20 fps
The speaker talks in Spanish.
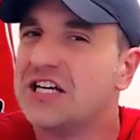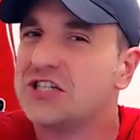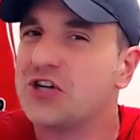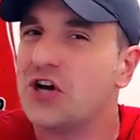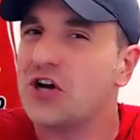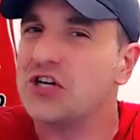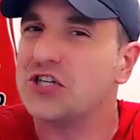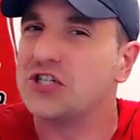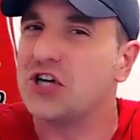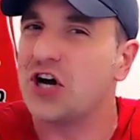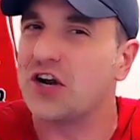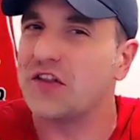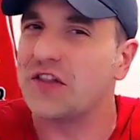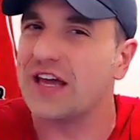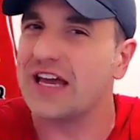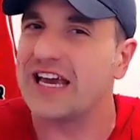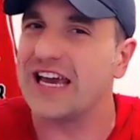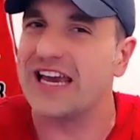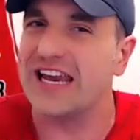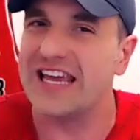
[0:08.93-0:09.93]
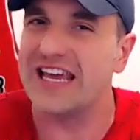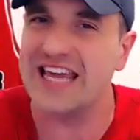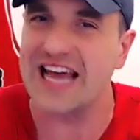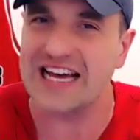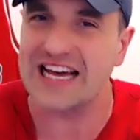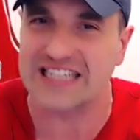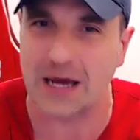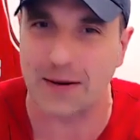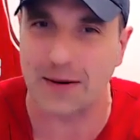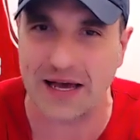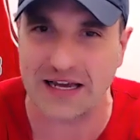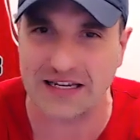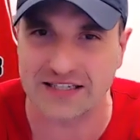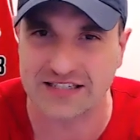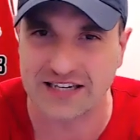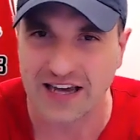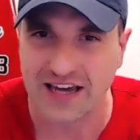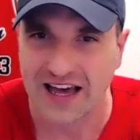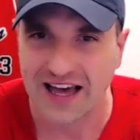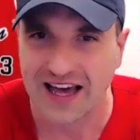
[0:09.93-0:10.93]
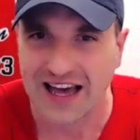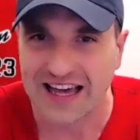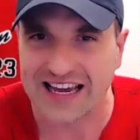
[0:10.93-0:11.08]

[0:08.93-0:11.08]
Soy Jordi Gil y ya sabéis